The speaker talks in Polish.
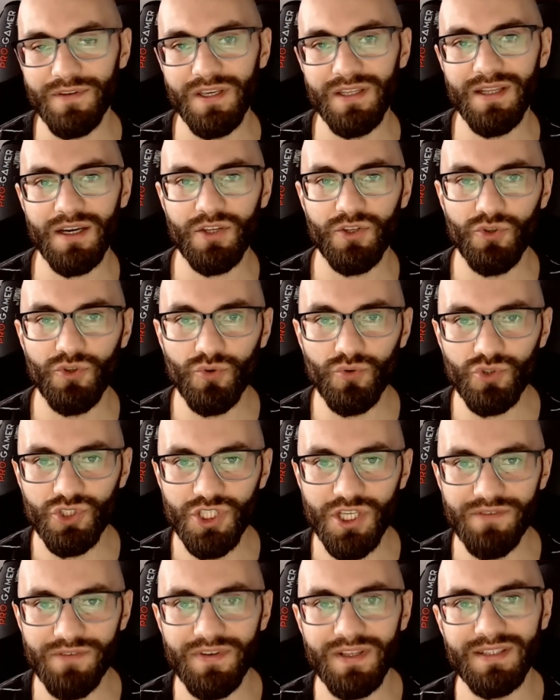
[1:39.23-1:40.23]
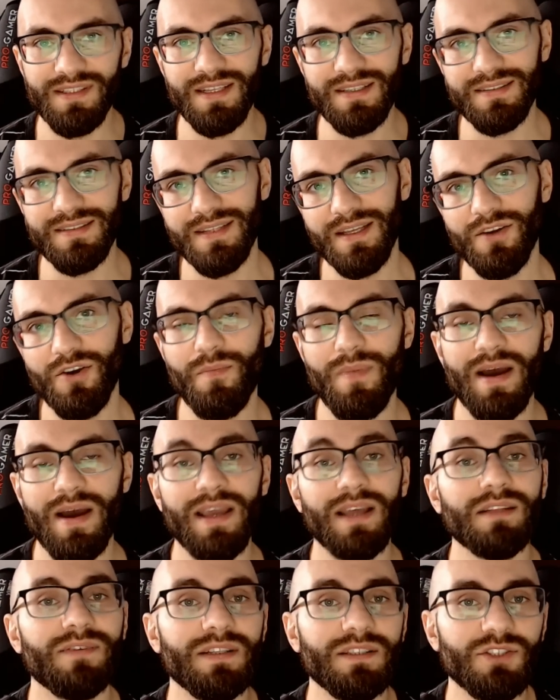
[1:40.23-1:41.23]
w kinach już 19
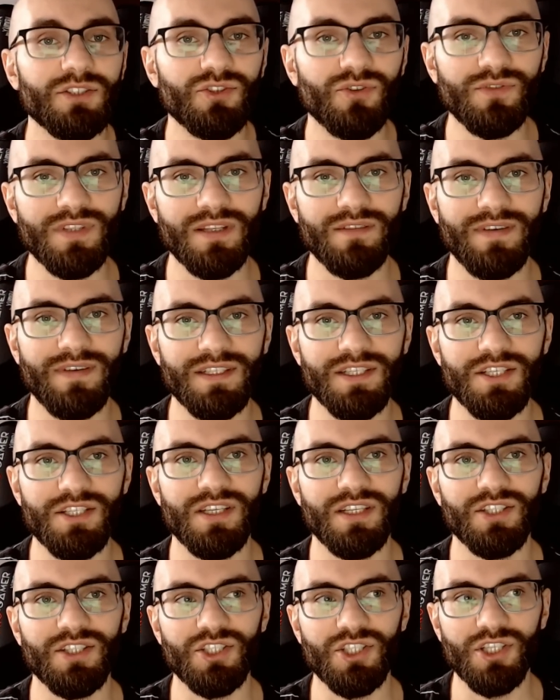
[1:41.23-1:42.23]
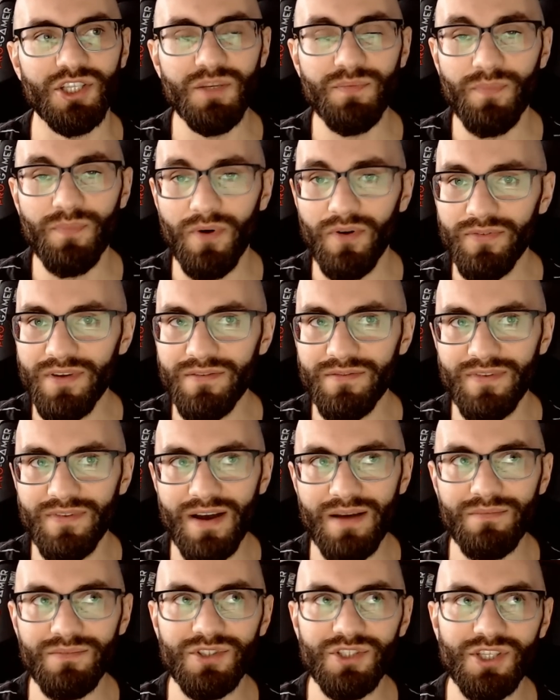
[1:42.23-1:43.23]
maja 2023 i powiem
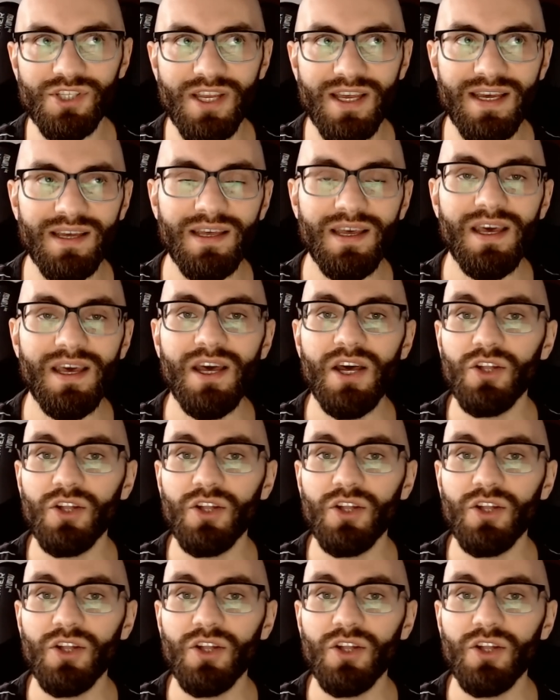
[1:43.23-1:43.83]
wam, że